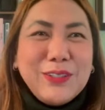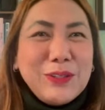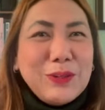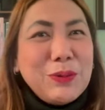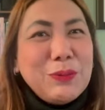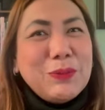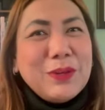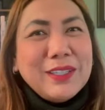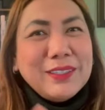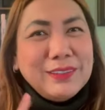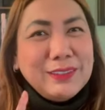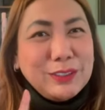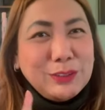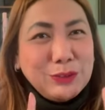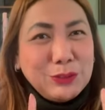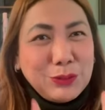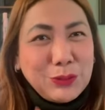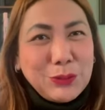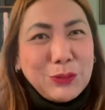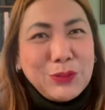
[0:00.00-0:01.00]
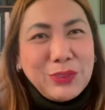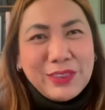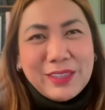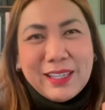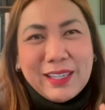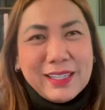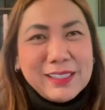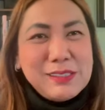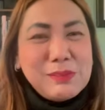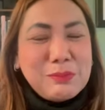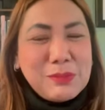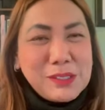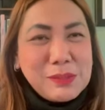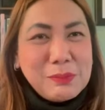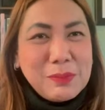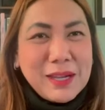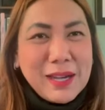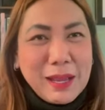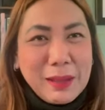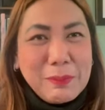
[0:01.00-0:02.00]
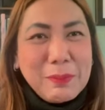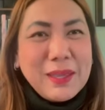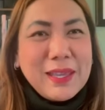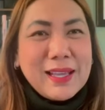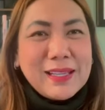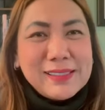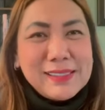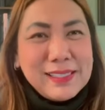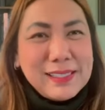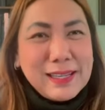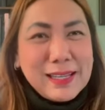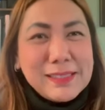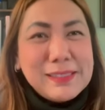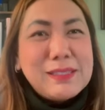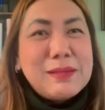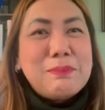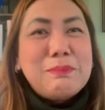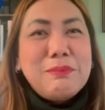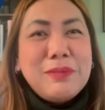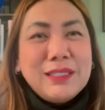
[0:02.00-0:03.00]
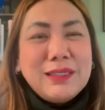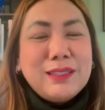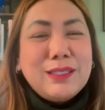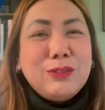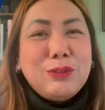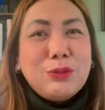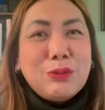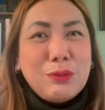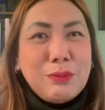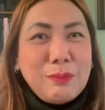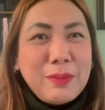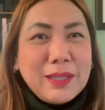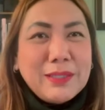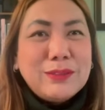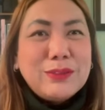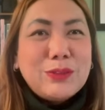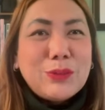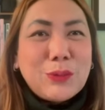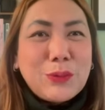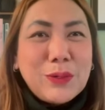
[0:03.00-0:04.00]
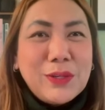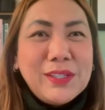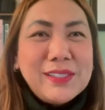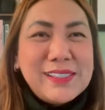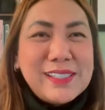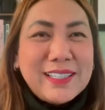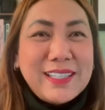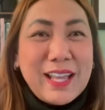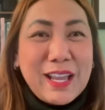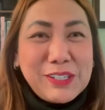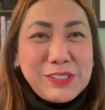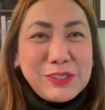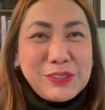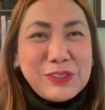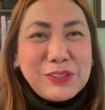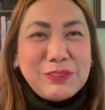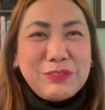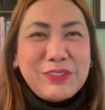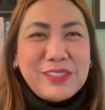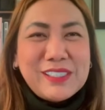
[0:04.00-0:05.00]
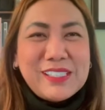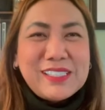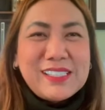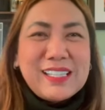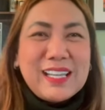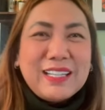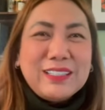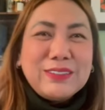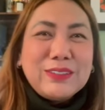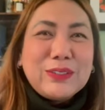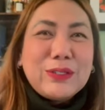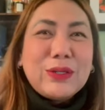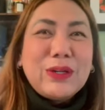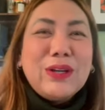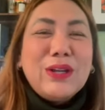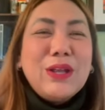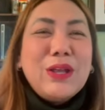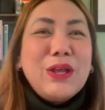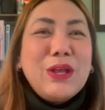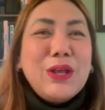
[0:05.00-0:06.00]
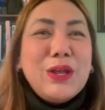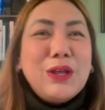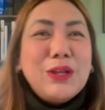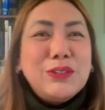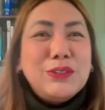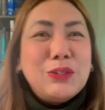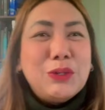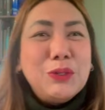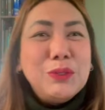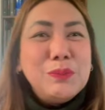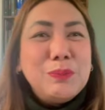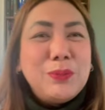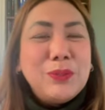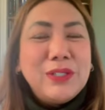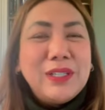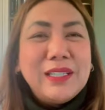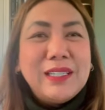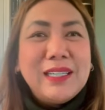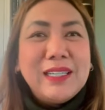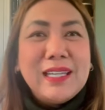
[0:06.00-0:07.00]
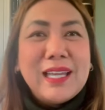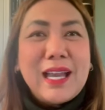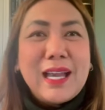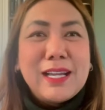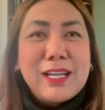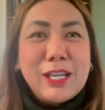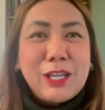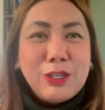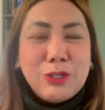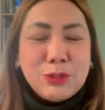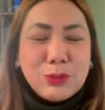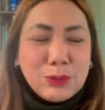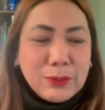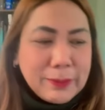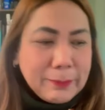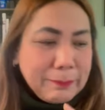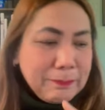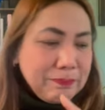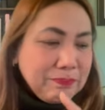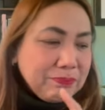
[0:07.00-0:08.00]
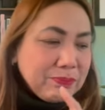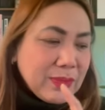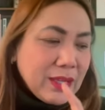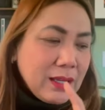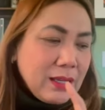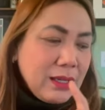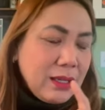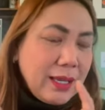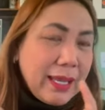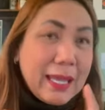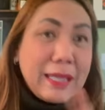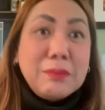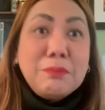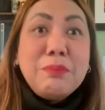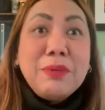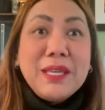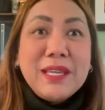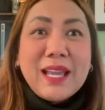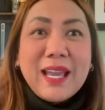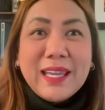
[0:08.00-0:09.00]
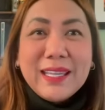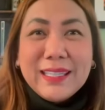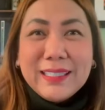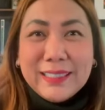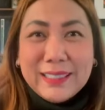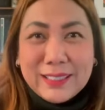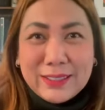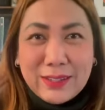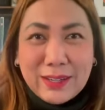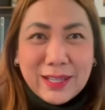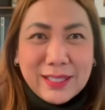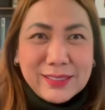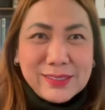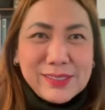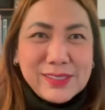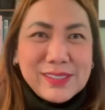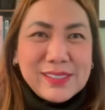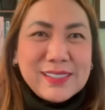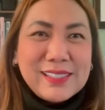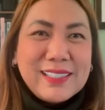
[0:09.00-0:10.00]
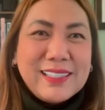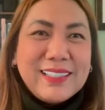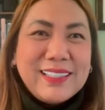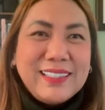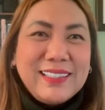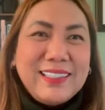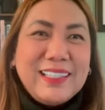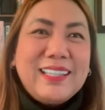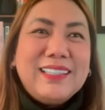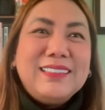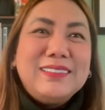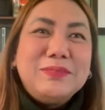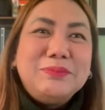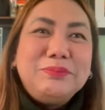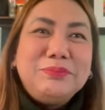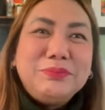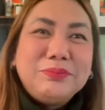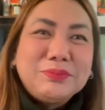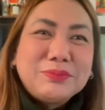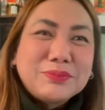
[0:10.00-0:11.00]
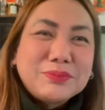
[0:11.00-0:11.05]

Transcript: You know what? The truth is, mas marami ang sinasubmit na dokumento sa National Visa Center. Doon po nangyayari yung NBI clearance. Yan.